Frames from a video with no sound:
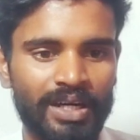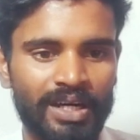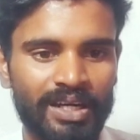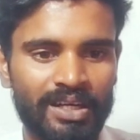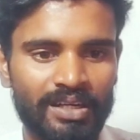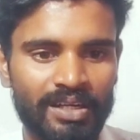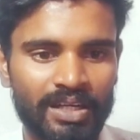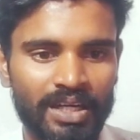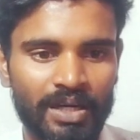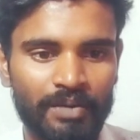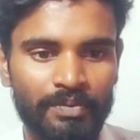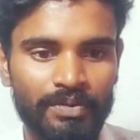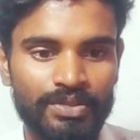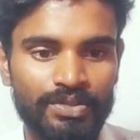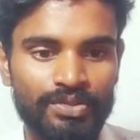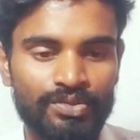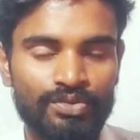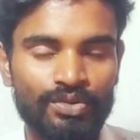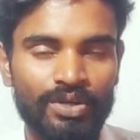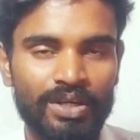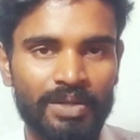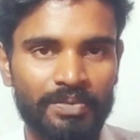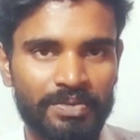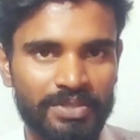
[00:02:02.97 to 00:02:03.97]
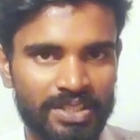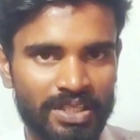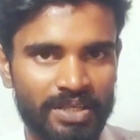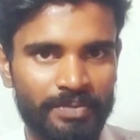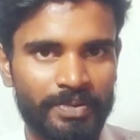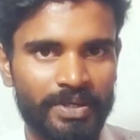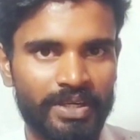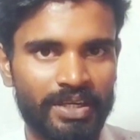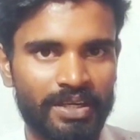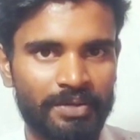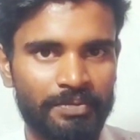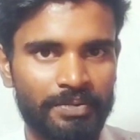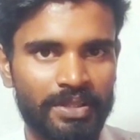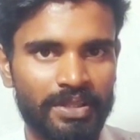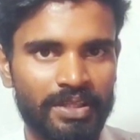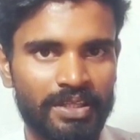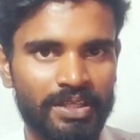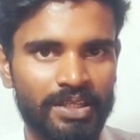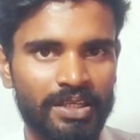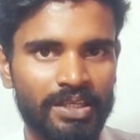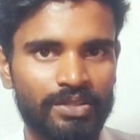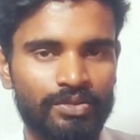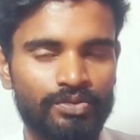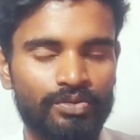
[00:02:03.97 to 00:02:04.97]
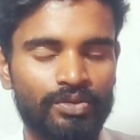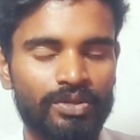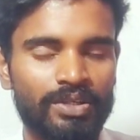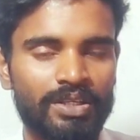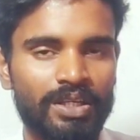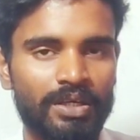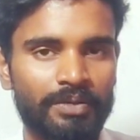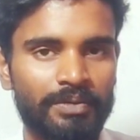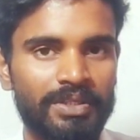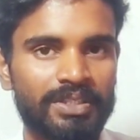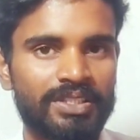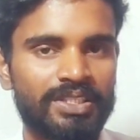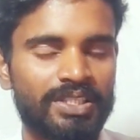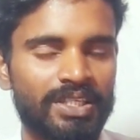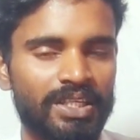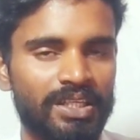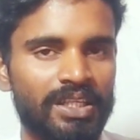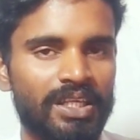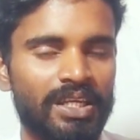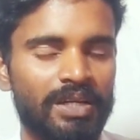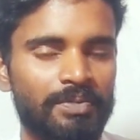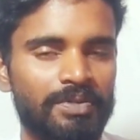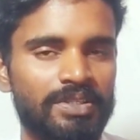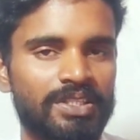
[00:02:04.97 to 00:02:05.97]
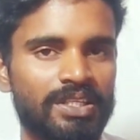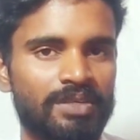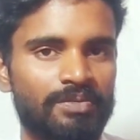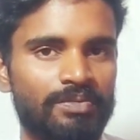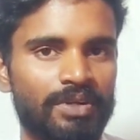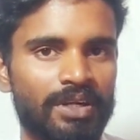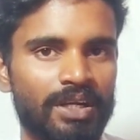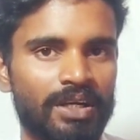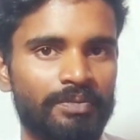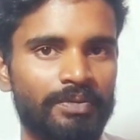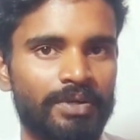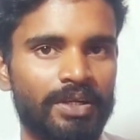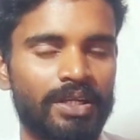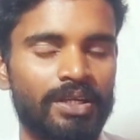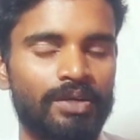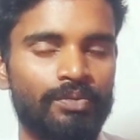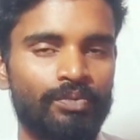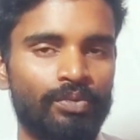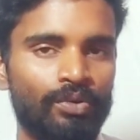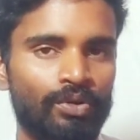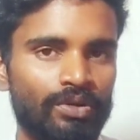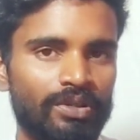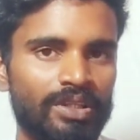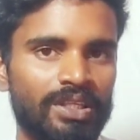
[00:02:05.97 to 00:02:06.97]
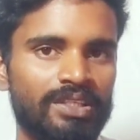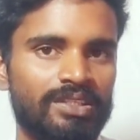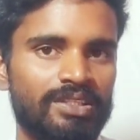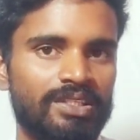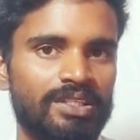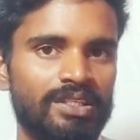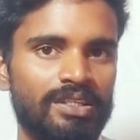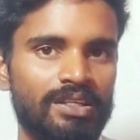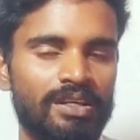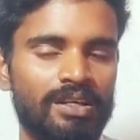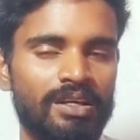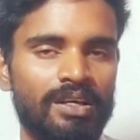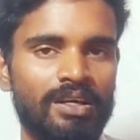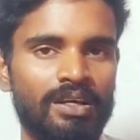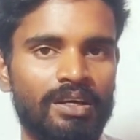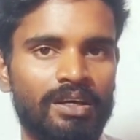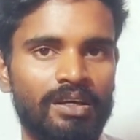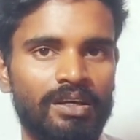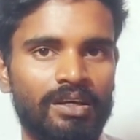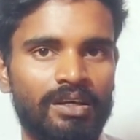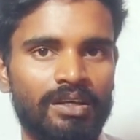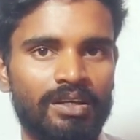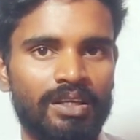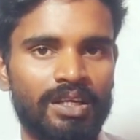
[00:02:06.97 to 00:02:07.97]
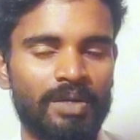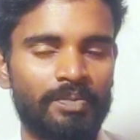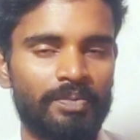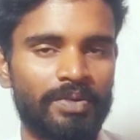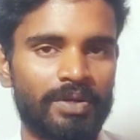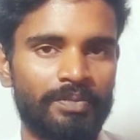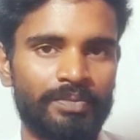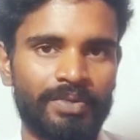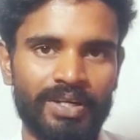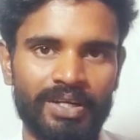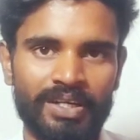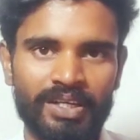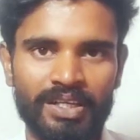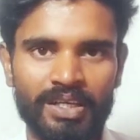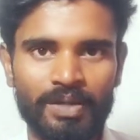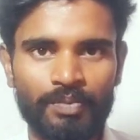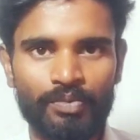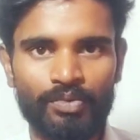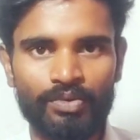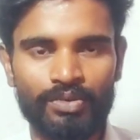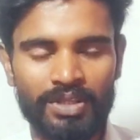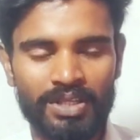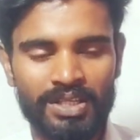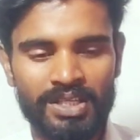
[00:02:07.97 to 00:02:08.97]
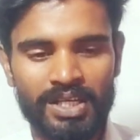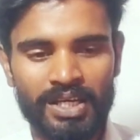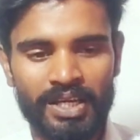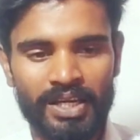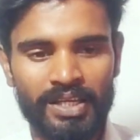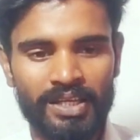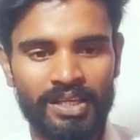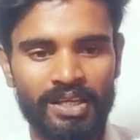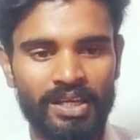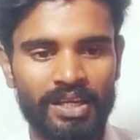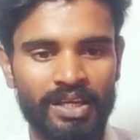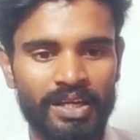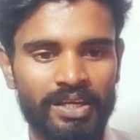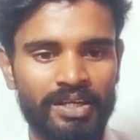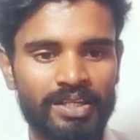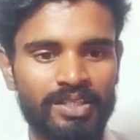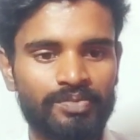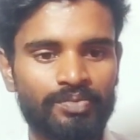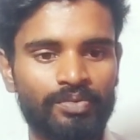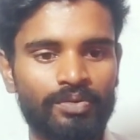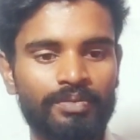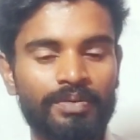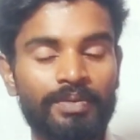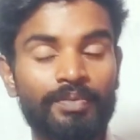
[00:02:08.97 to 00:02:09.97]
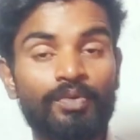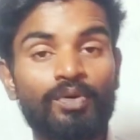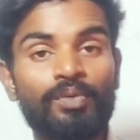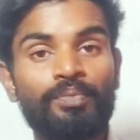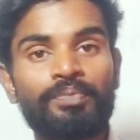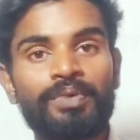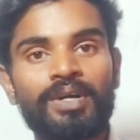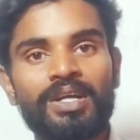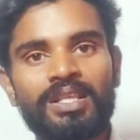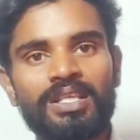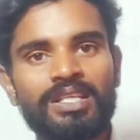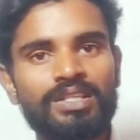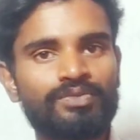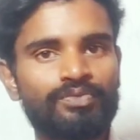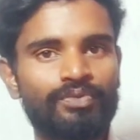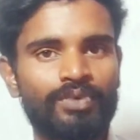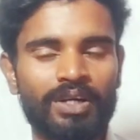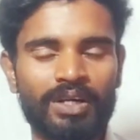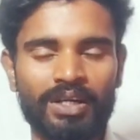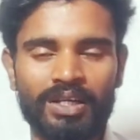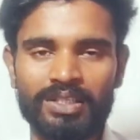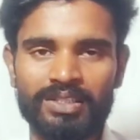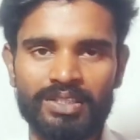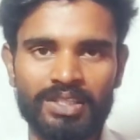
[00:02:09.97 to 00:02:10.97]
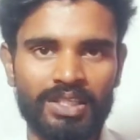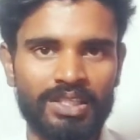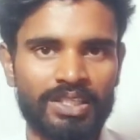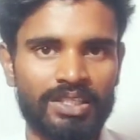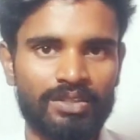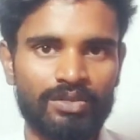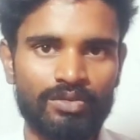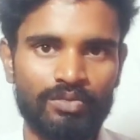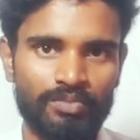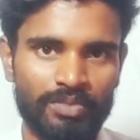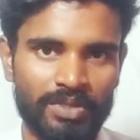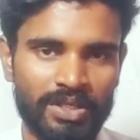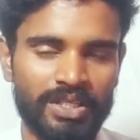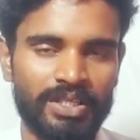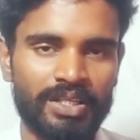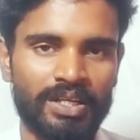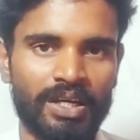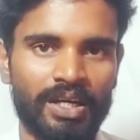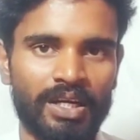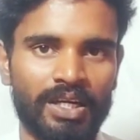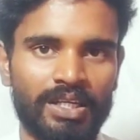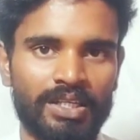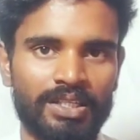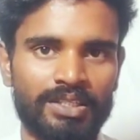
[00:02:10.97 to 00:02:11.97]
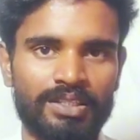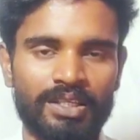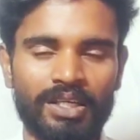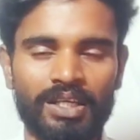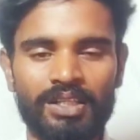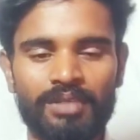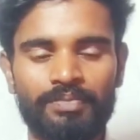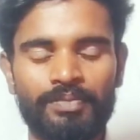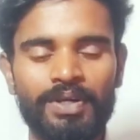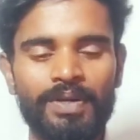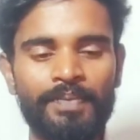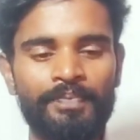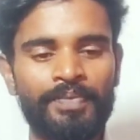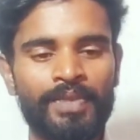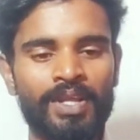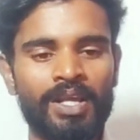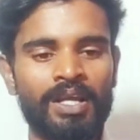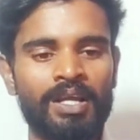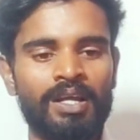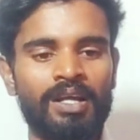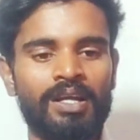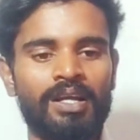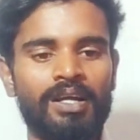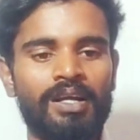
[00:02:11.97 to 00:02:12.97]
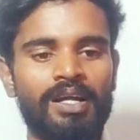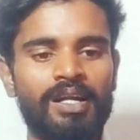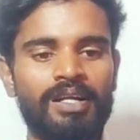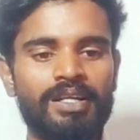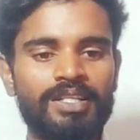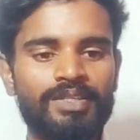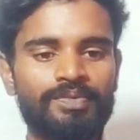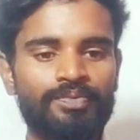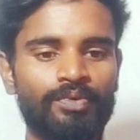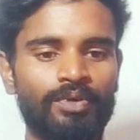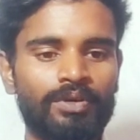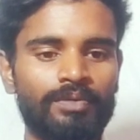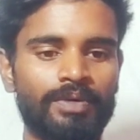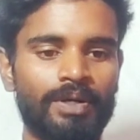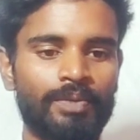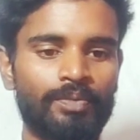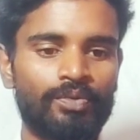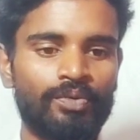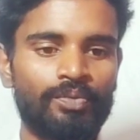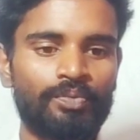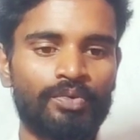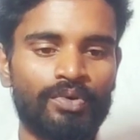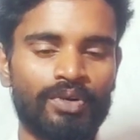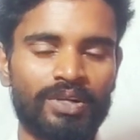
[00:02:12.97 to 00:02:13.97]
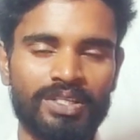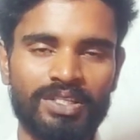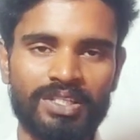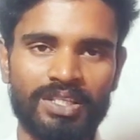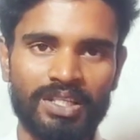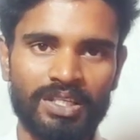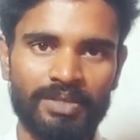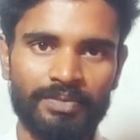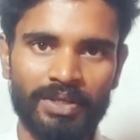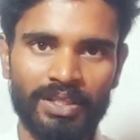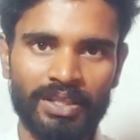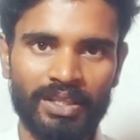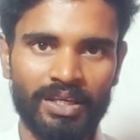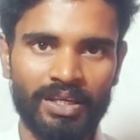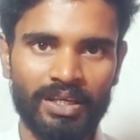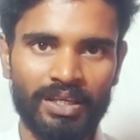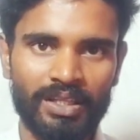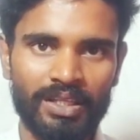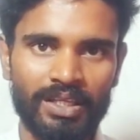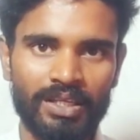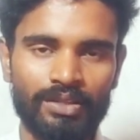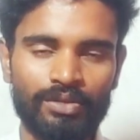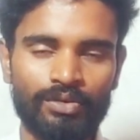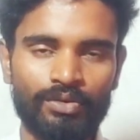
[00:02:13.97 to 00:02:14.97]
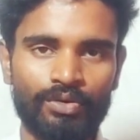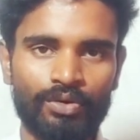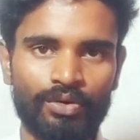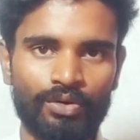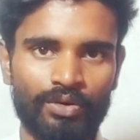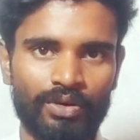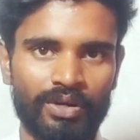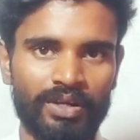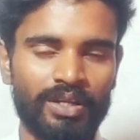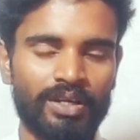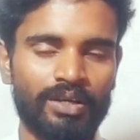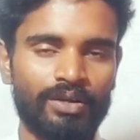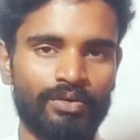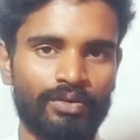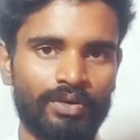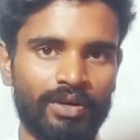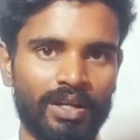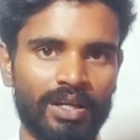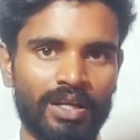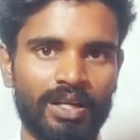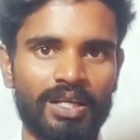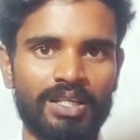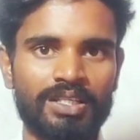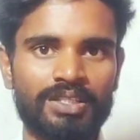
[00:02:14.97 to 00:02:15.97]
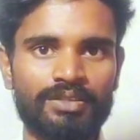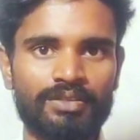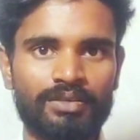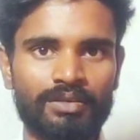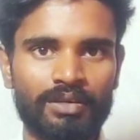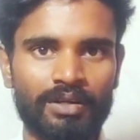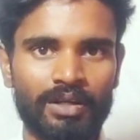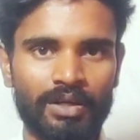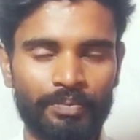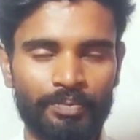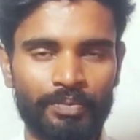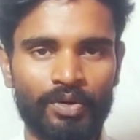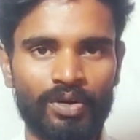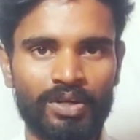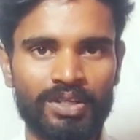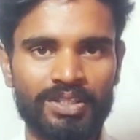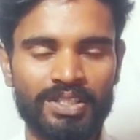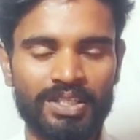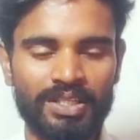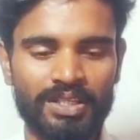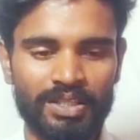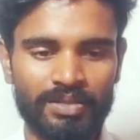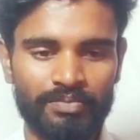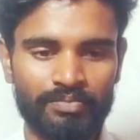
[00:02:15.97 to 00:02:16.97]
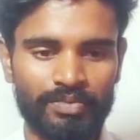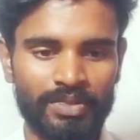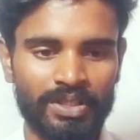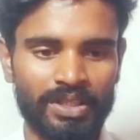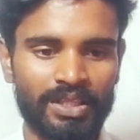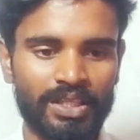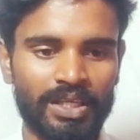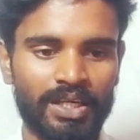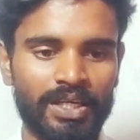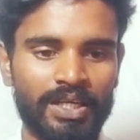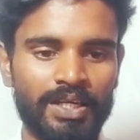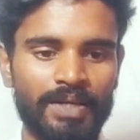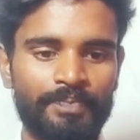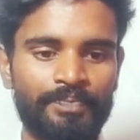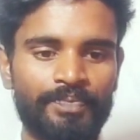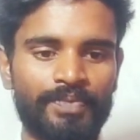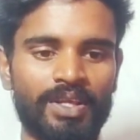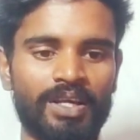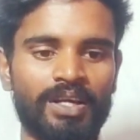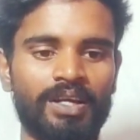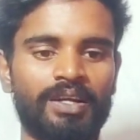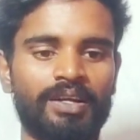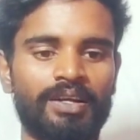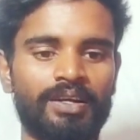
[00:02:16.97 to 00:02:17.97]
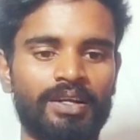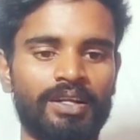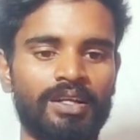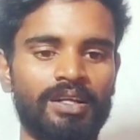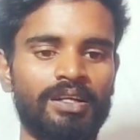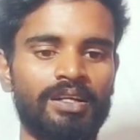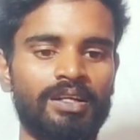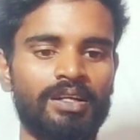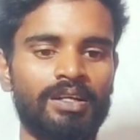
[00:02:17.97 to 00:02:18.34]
अंठावन सौ की बैटरी मिलती है जो कि लगभग छः हज़ार की बराबर है बहुत अच्छी यहाँ पर बैटरी आपको दी जा रही है एंड इस फोन में आपको 35 वाट का चार्जर तो मिल ही रहा है साथ में एंड इस फोन में आपको प्रोटेक्शन की बात करते हैं तो कॉर्निंग गोरिल्ला ग्लास का प्रोटेक्शन मिलता है एंड